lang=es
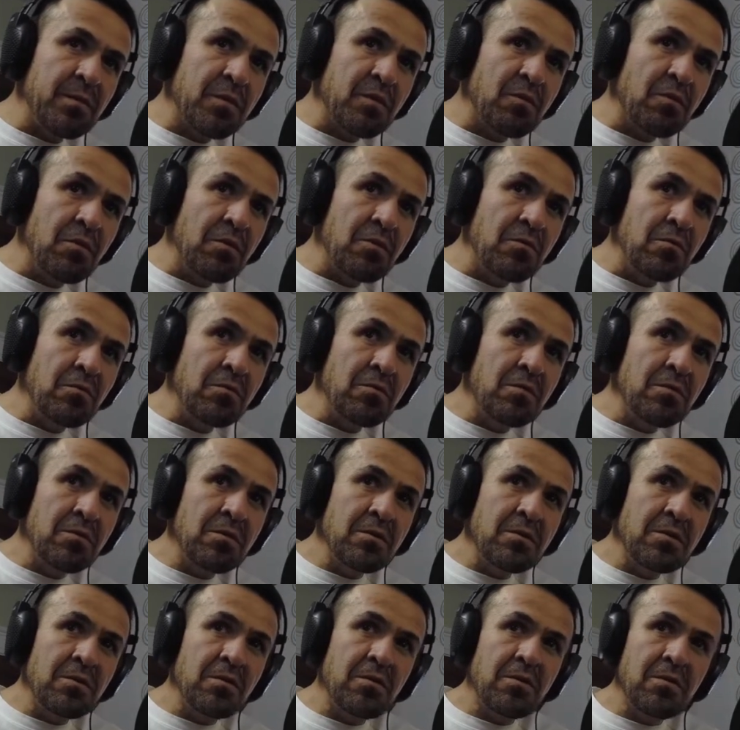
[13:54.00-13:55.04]
con,
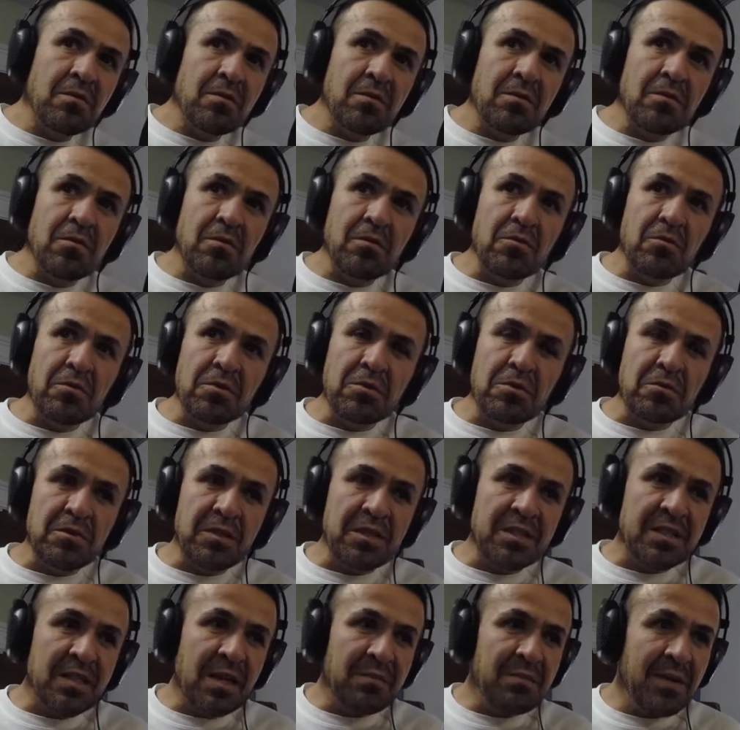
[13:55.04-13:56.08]
un, con nuestro
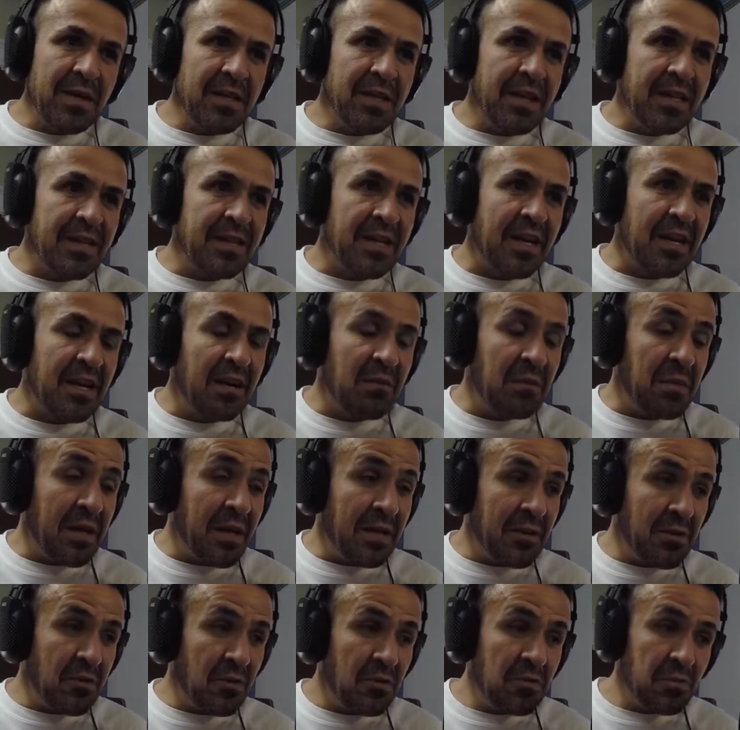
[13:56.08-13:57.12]
sistema de
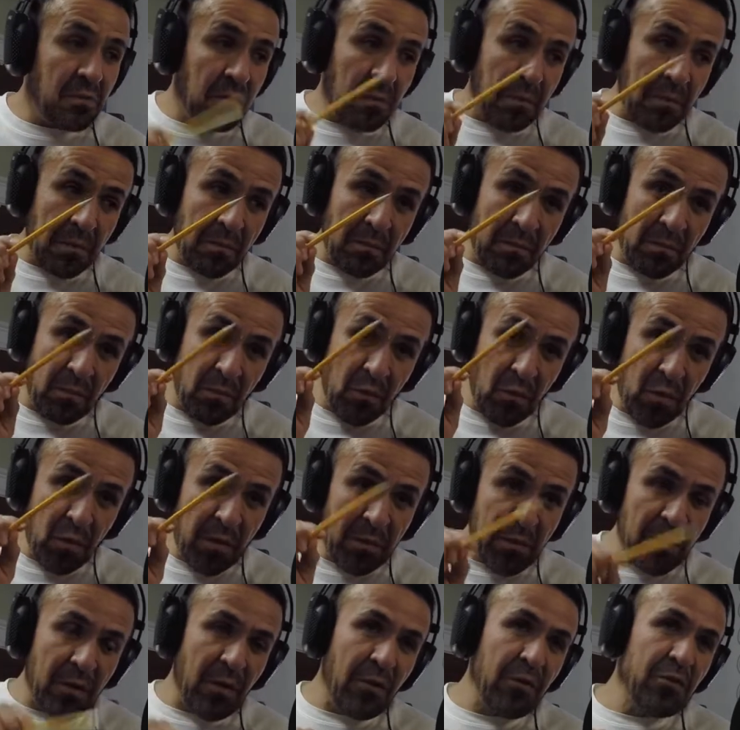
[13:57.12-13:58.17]
entrenamientos.
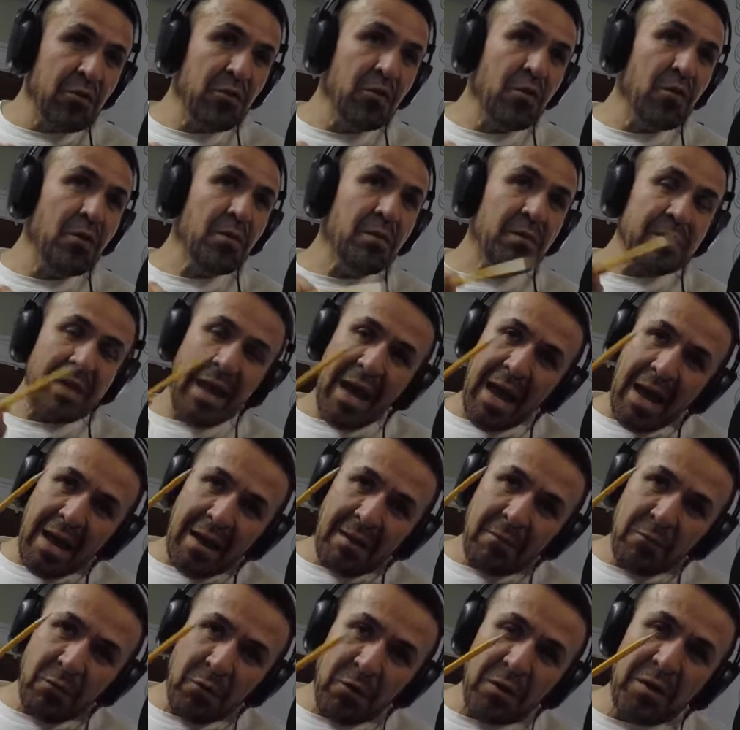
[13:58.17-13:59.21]
Muy pronto,
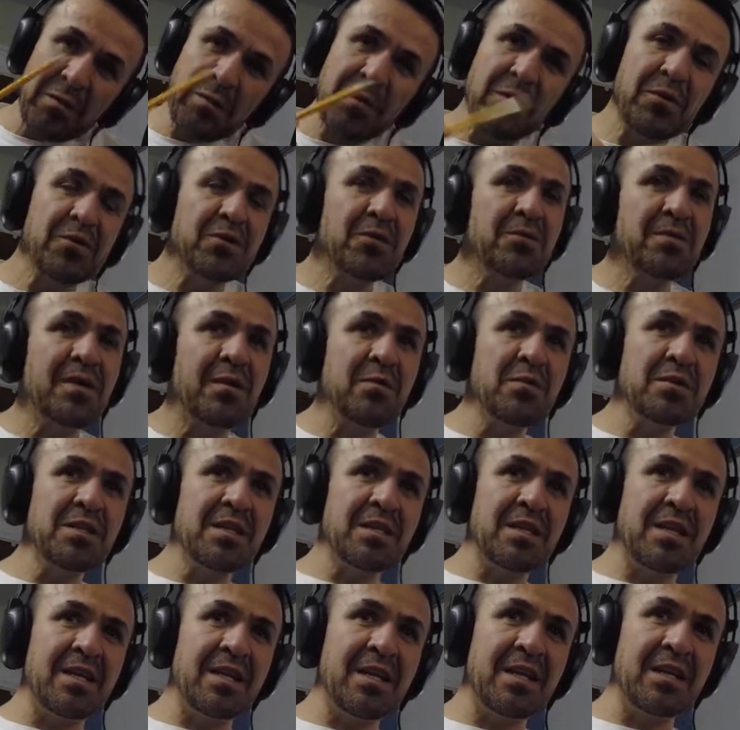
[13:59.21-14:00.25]
ya, muy pronto vamos
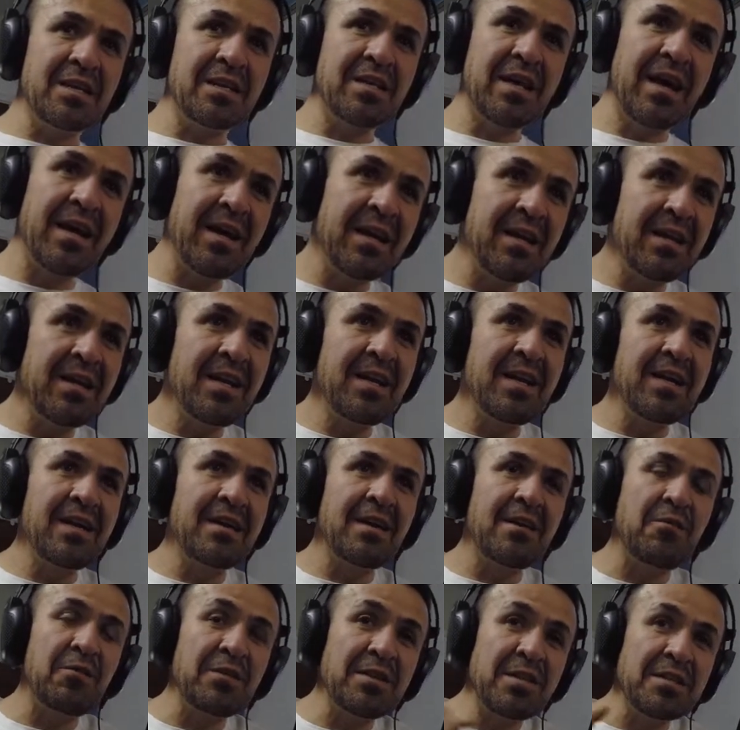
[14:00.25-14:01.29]
a tener ya
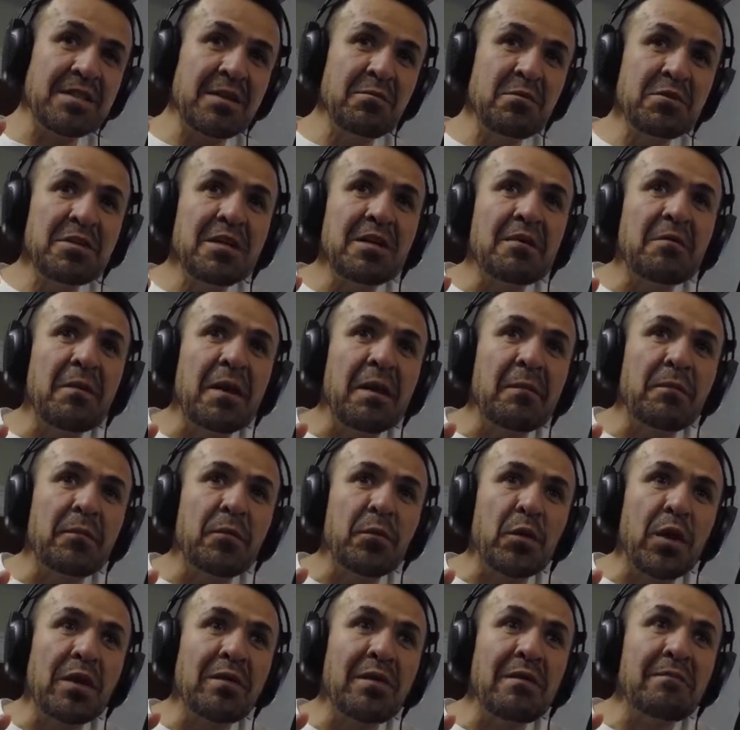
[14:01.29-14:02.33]
la... Ahorita estamos en,
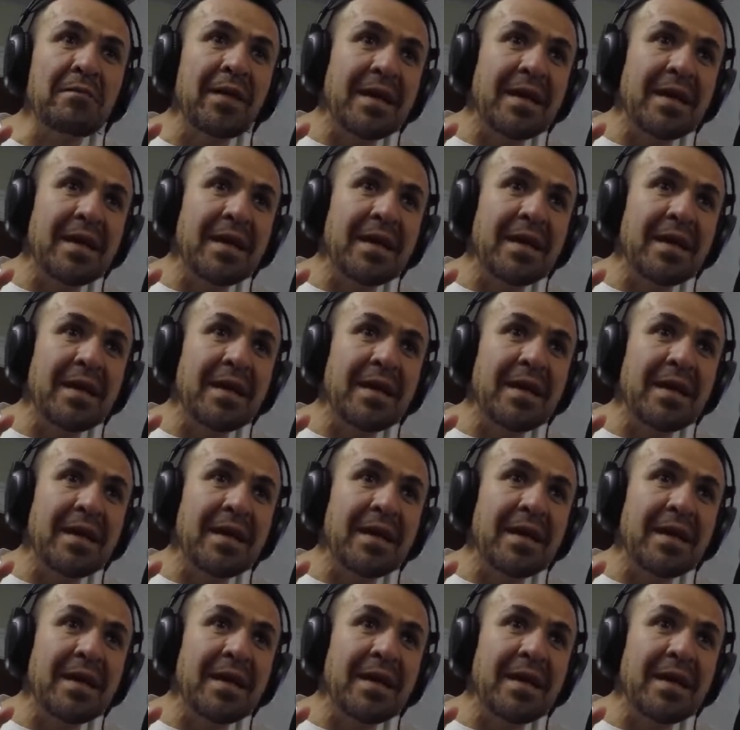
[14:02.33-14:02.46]
prueba